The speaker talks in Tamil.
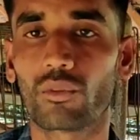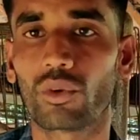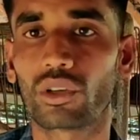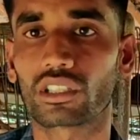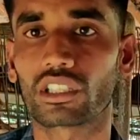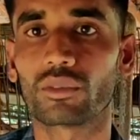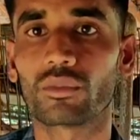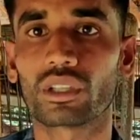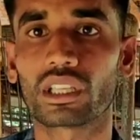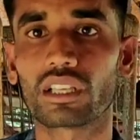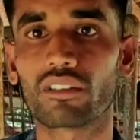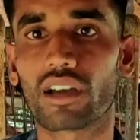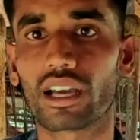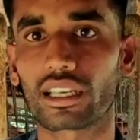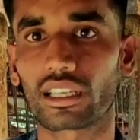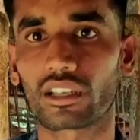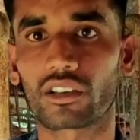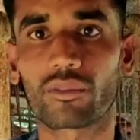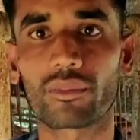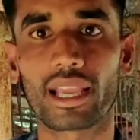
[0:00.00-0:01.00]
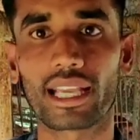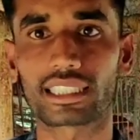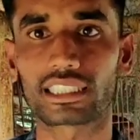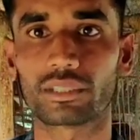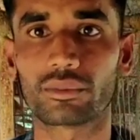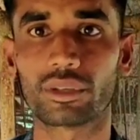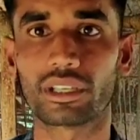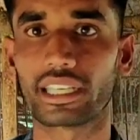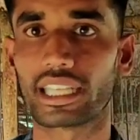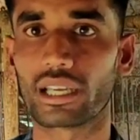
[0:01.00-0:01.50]
ஆனால் முதல் முதல் வாங்குறவங்க
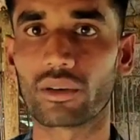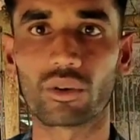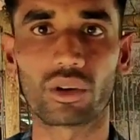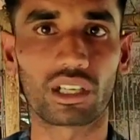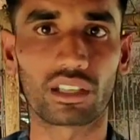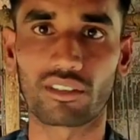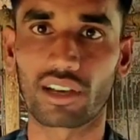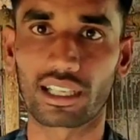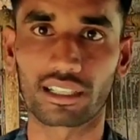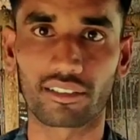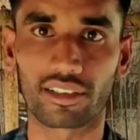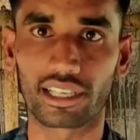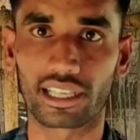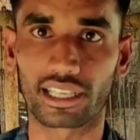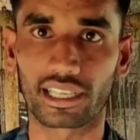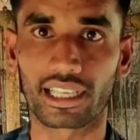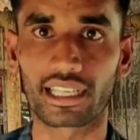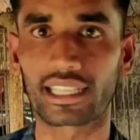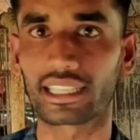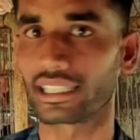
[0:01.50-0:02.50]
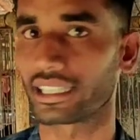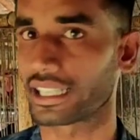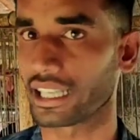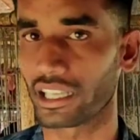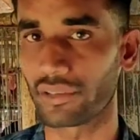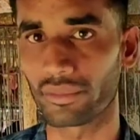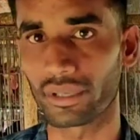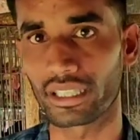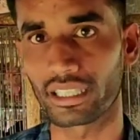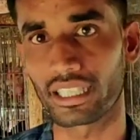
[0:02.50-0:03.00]
மேக்ஸிமம் டே ஓல்டு வாங்க வேண்டாங்க ஏன்னா இந்த
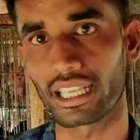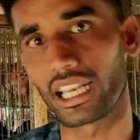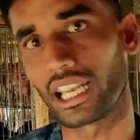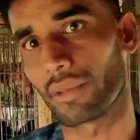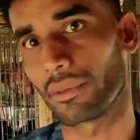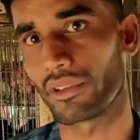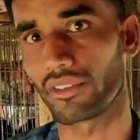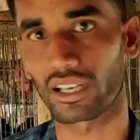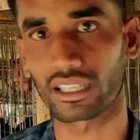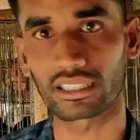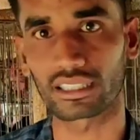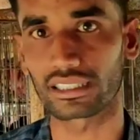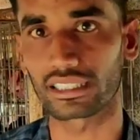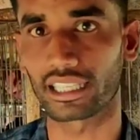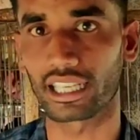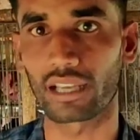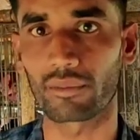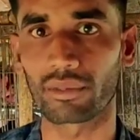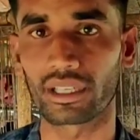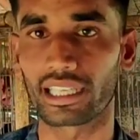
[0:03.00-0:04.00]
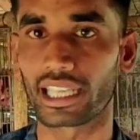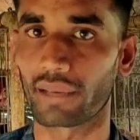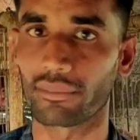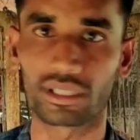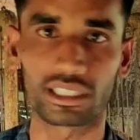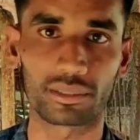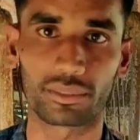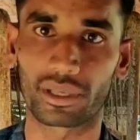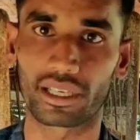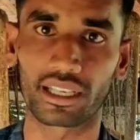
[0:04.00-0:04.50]
கிளைமேட் எல்லாமே வளர்த்து தெரியாமல்
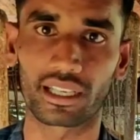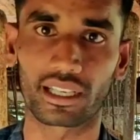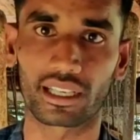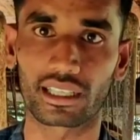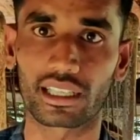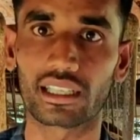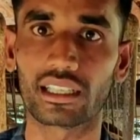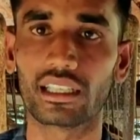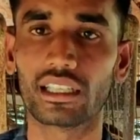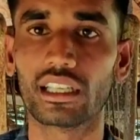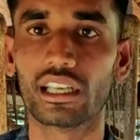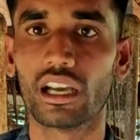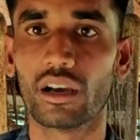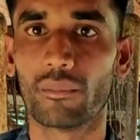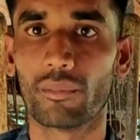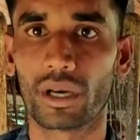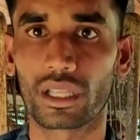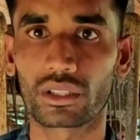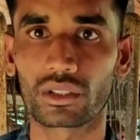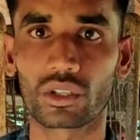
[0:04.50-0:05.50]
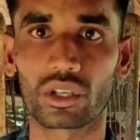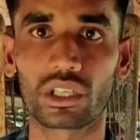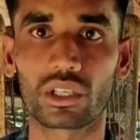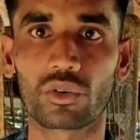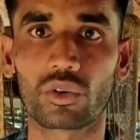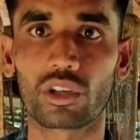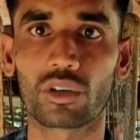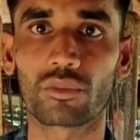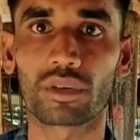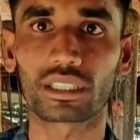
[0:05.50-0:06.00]
டேமேஜ் பண்ணிடுறாங்க மந்த்
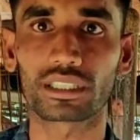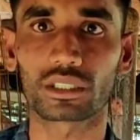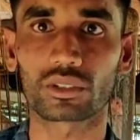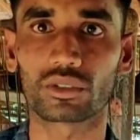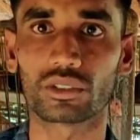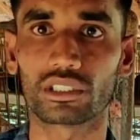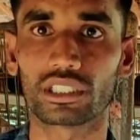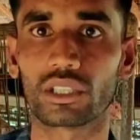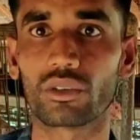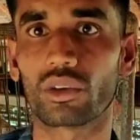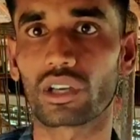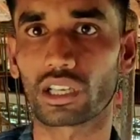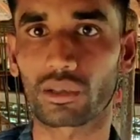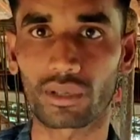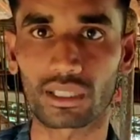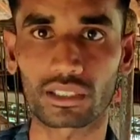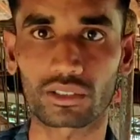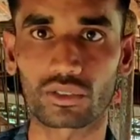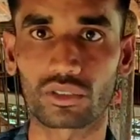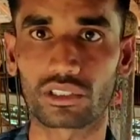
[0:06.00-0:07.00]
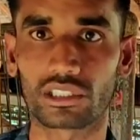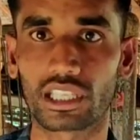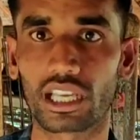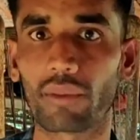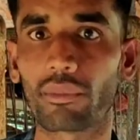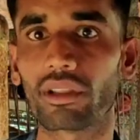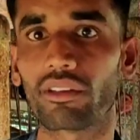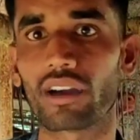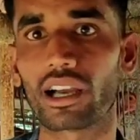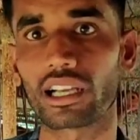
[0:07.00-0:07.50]
ஓல்டு ஒரு மாதம் குஞ்சு ஒன்றரை மாதம் குஞ்சு
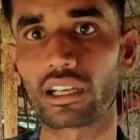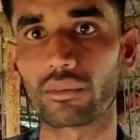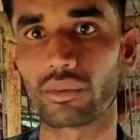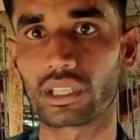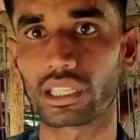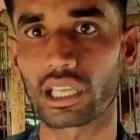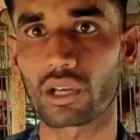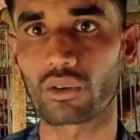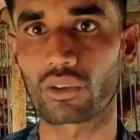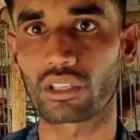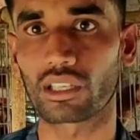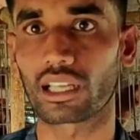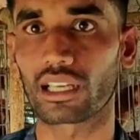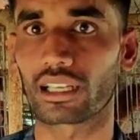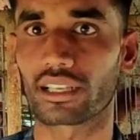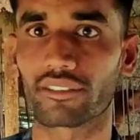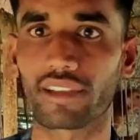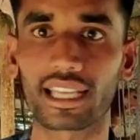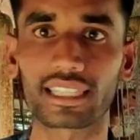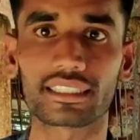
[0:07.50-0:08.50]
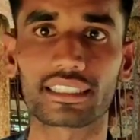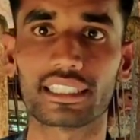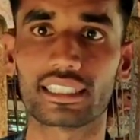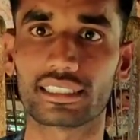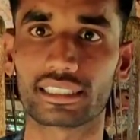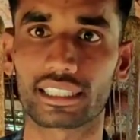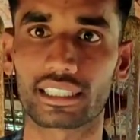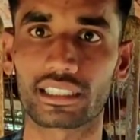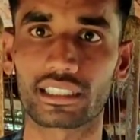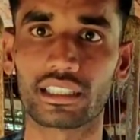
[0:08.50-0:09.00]
அப்படி வாங்கும்போது அவங்களுக்கு நாங்கள்
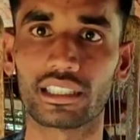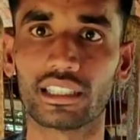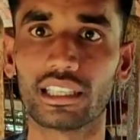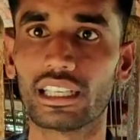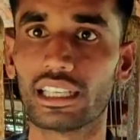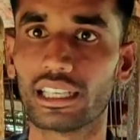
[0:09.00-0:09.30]
வேக்சினேஷன்